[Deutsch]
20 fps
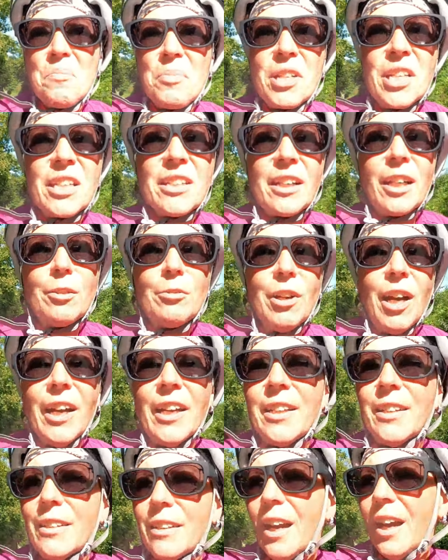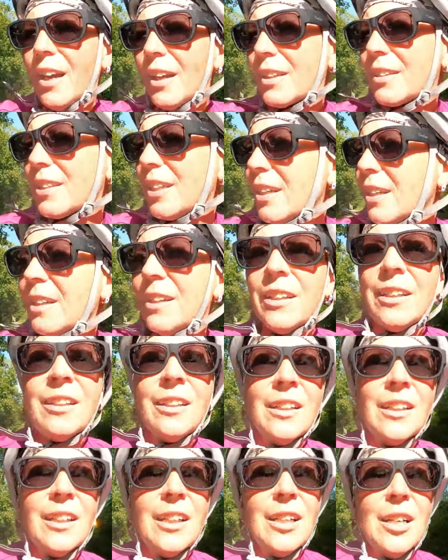Bin ich da nur eine Nacht,
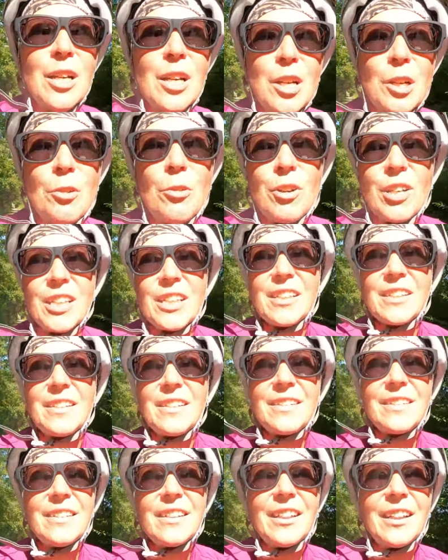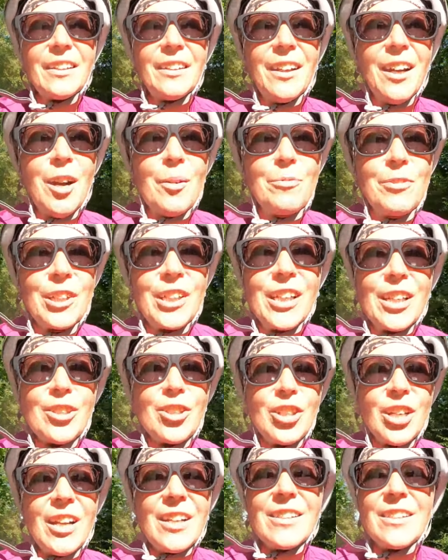gucke ich, dass es nicht an der
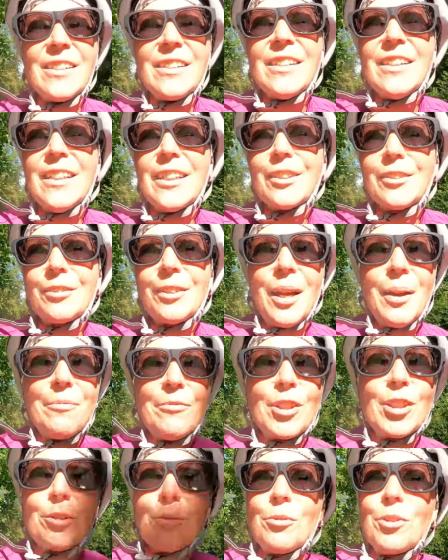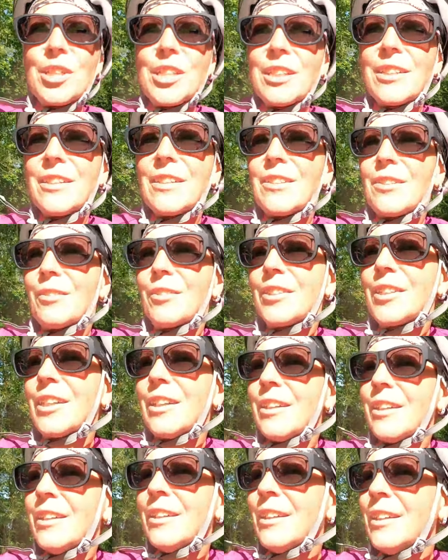Hauptverkehrsstraße liegt und halbwegs ruhig ist und
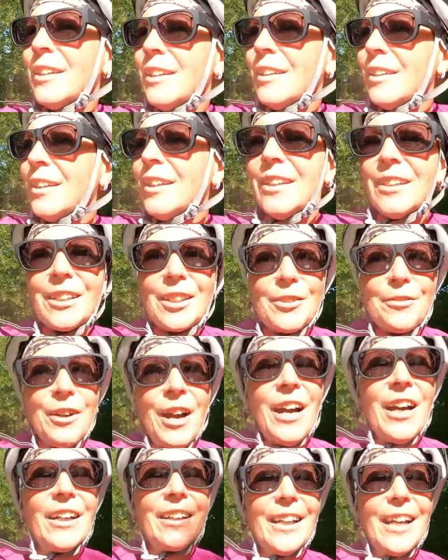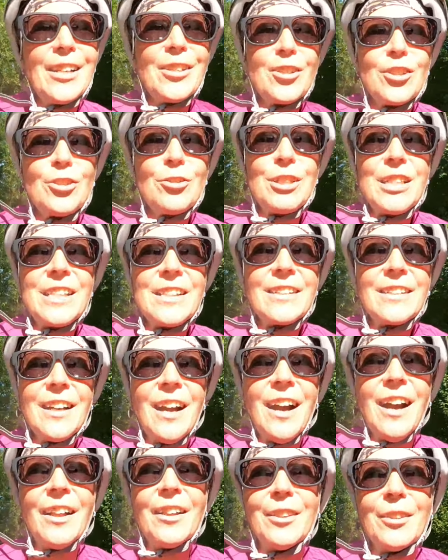das Fahrrad einschließen
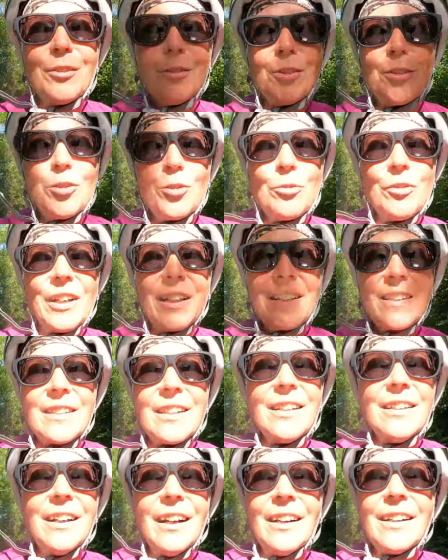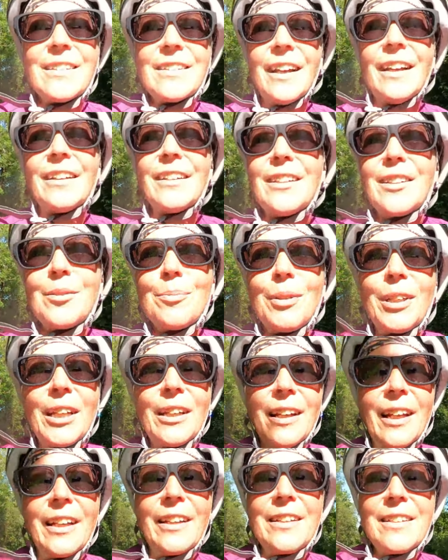kann und sowas. Alles andere ist mir
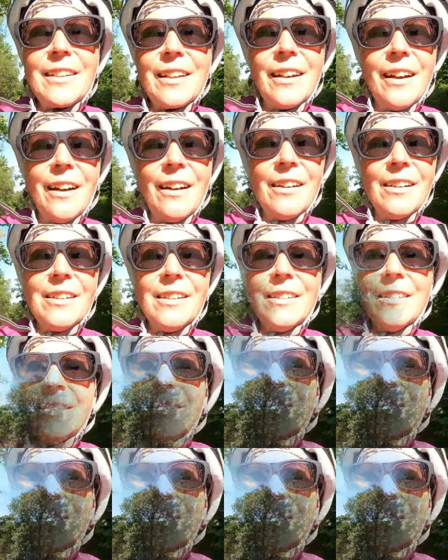dann eigentlich egal.